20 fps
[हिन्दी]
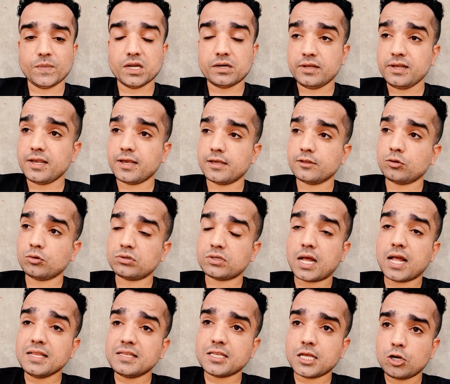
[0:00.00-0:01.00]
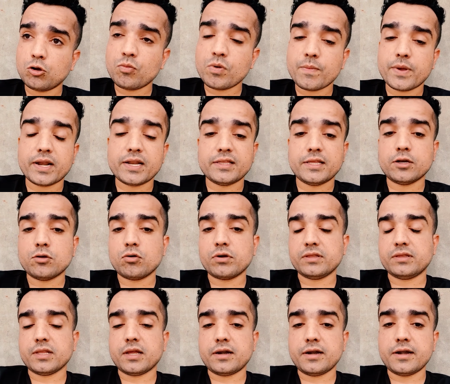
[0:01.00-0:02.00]
ठीक है तो सात सालों में मैंने देखो
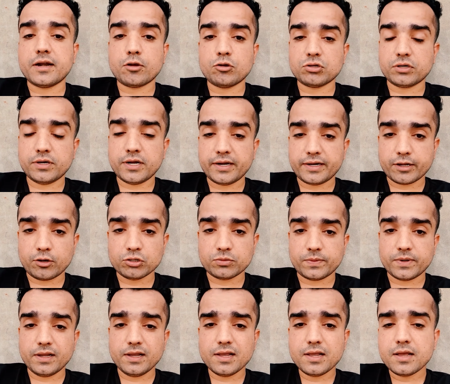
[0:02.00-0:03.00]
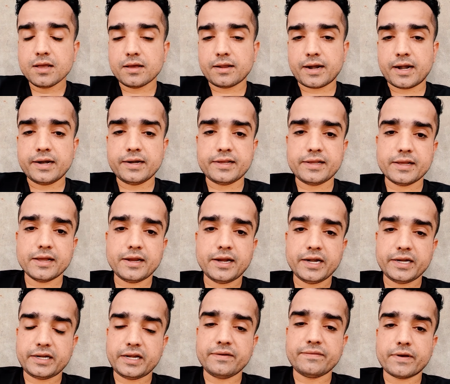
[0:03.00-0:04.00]
कितना डेटा उस पर राइड किया
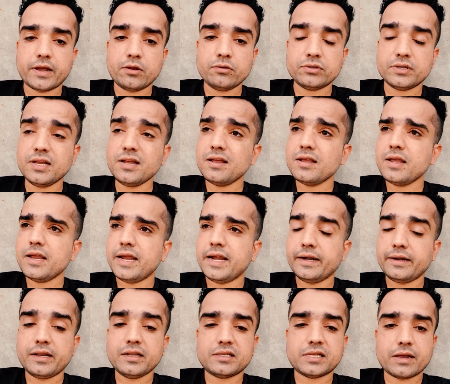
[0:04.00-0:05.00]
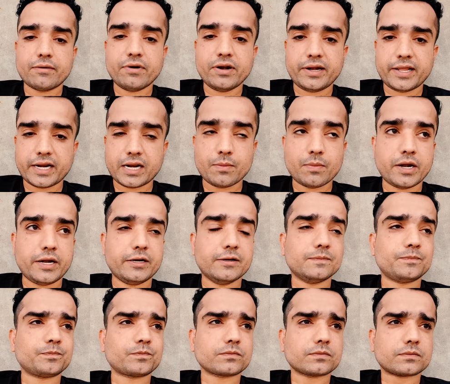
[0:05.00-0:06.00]
85 से 87 टेराबाइट
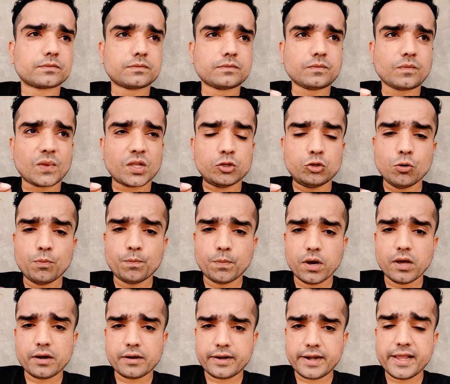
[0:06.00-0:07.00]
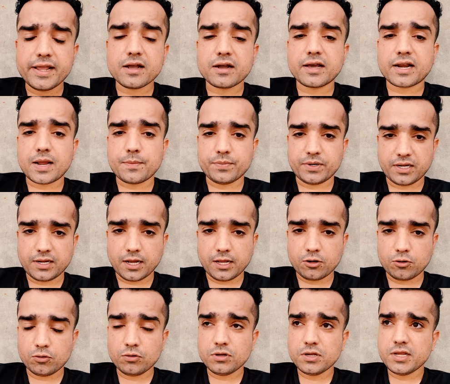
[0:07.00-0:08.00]
तो पर डे अगर आप
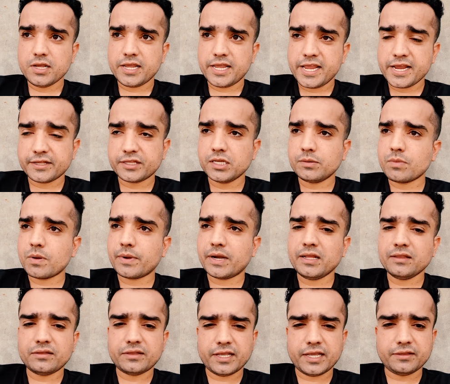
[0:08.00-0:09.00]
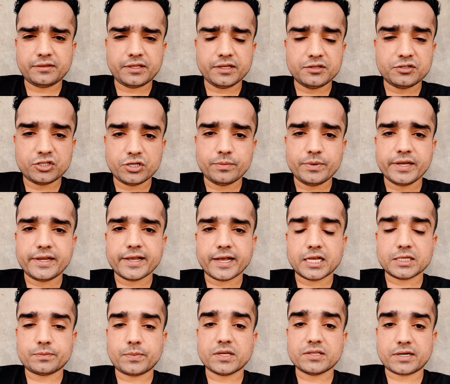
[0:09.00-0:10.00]
निकालो एक दिन में मैंने तैंतीस जी के
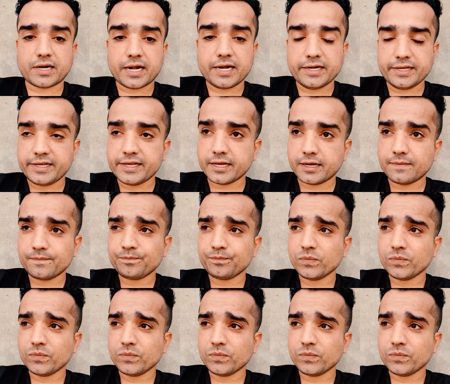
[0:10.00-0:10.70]
आसपास राइड किया